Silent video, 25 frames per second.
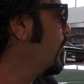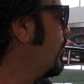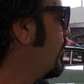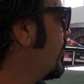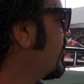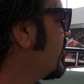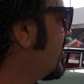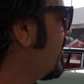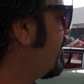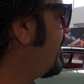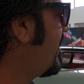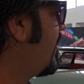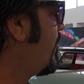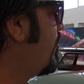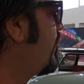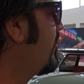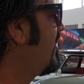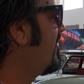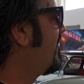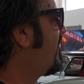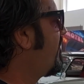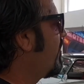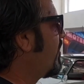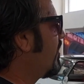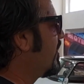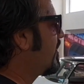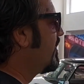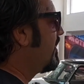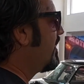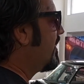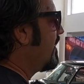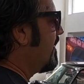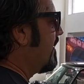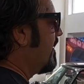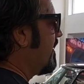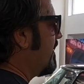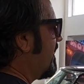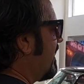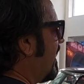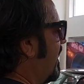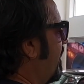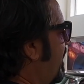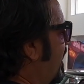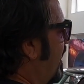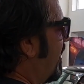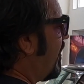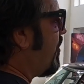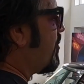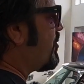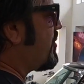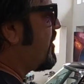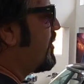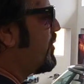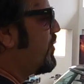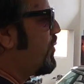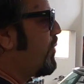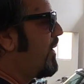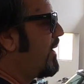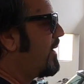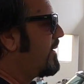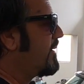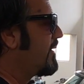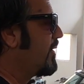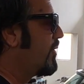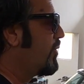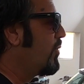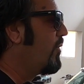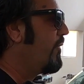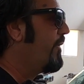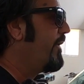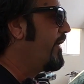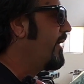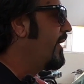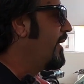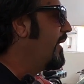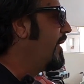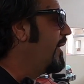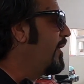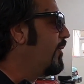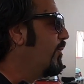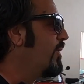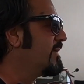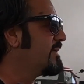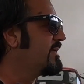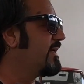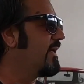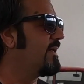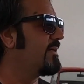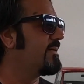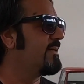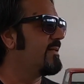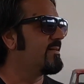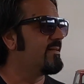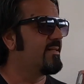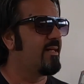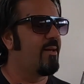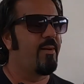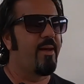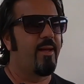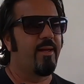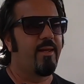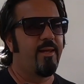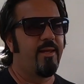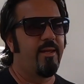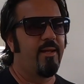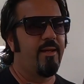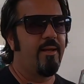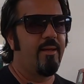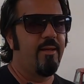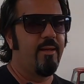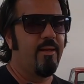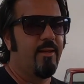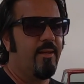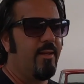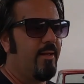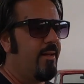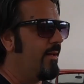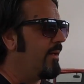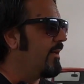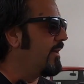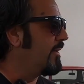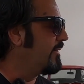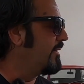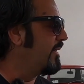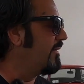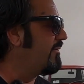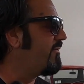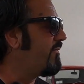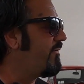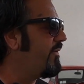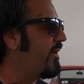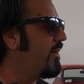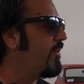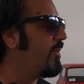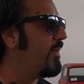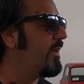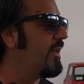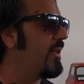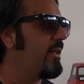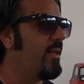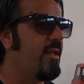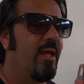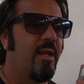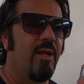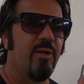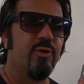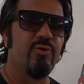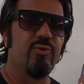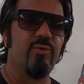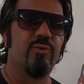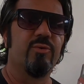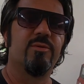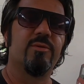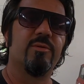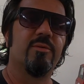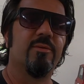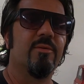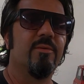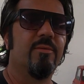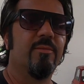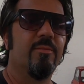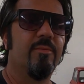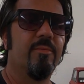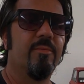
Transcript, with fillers: Qui abbiamo una Ford del 1949, questa è la stessa macchina del film di Indiana Jones,